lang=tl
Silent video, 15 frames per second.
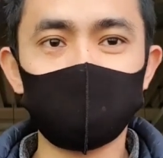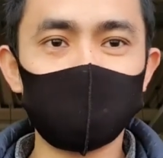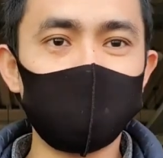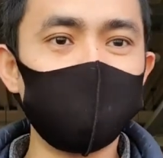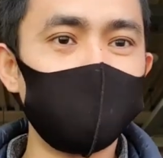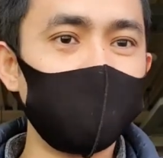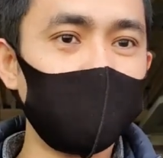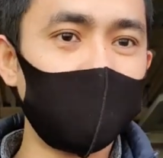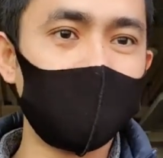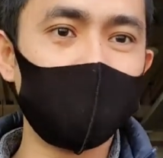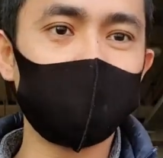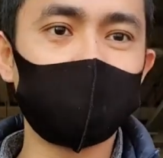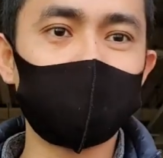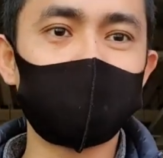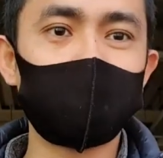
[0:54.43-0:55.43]
Siyempre,
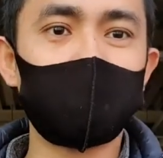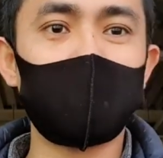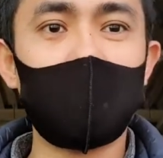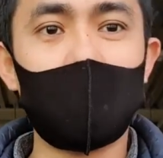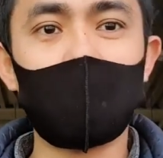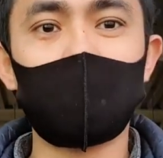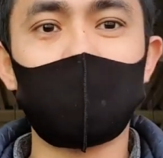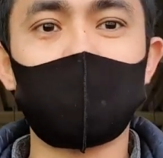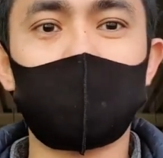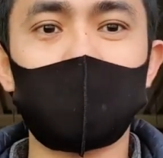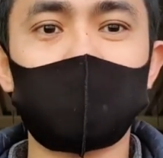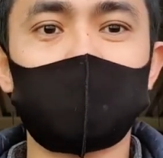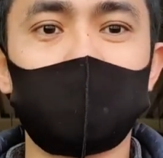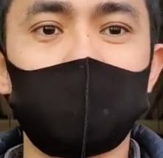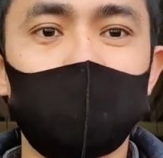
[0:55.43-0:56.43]
abroad ka, kailangan mo ng
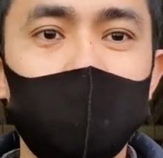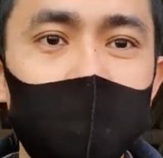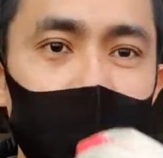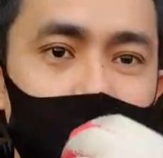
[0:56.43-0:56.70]
passport